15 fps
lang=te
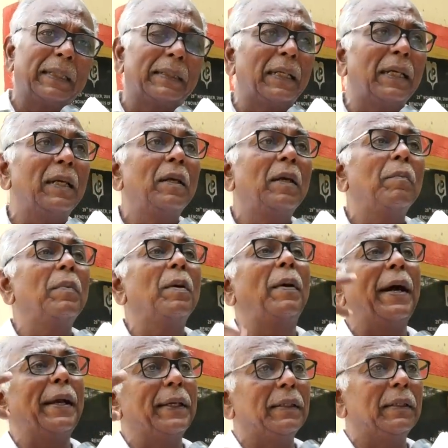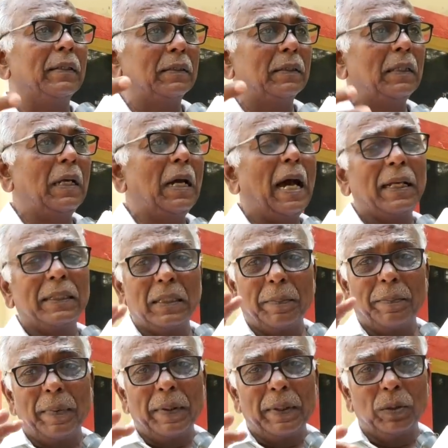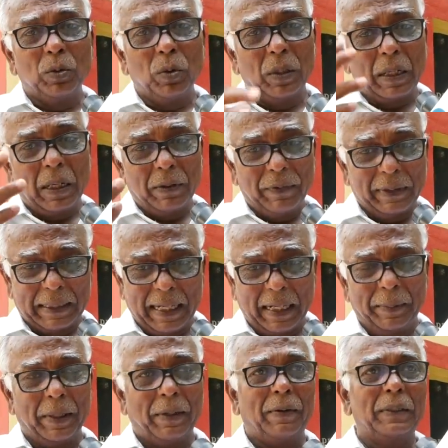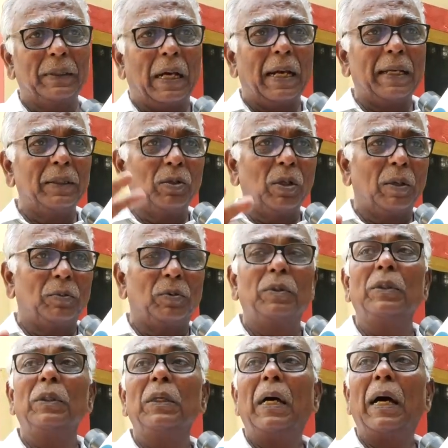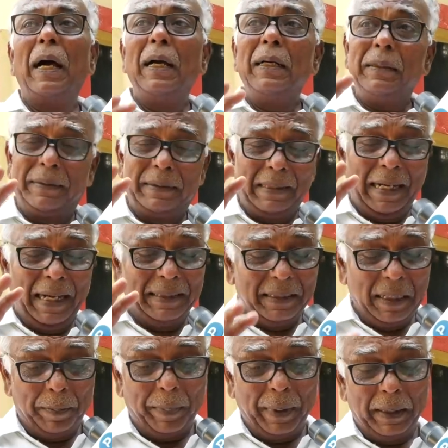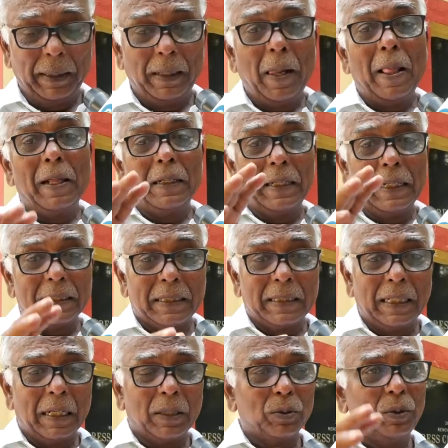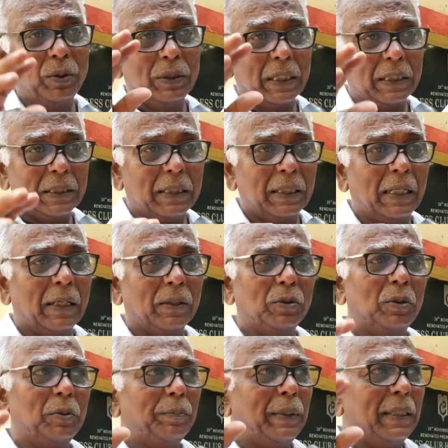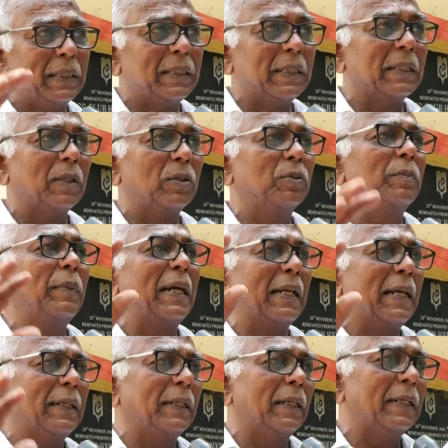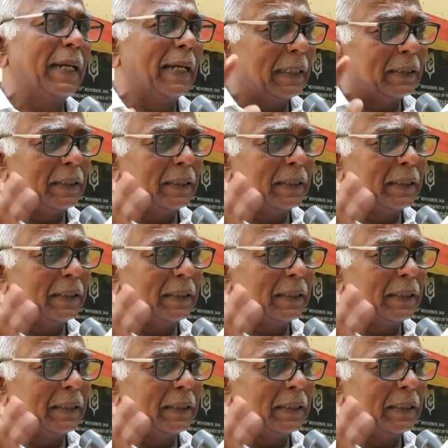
అయితే మేము అహింద్ అని చెప్పి హిందువులకు వ్యతిరేకమైన అహిందులం అని చెప్పి ఎస్సీలను ఎస్టీలను బీసీలను మైనార్టీలను ఏకం